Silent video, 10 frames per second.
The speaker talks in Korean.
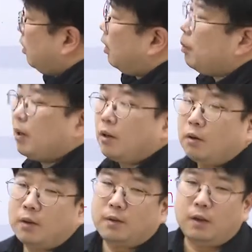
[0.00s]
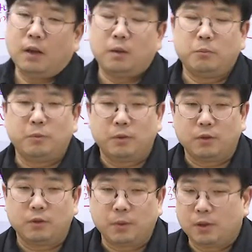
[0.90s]
이 개발의 허가 제한 부분은
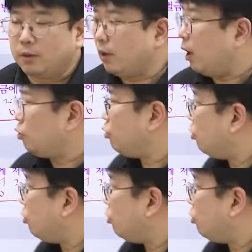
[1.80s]
시험에 굉장히 자주